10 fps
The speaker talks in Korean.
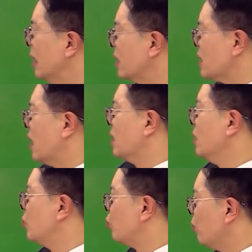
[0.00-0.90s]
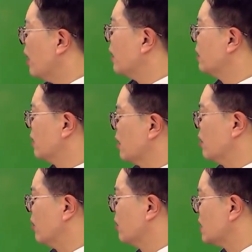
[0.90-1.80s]
자, 이 주와 관련된
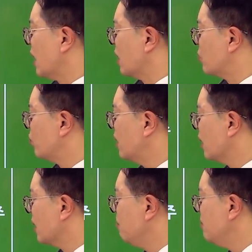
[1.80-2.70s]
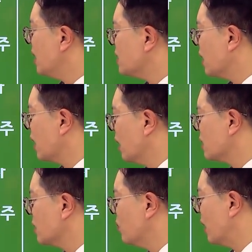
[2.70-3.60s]
거. 자, 주택 임대차 계약
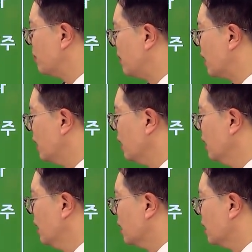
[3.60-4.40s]
신고 아닙니까?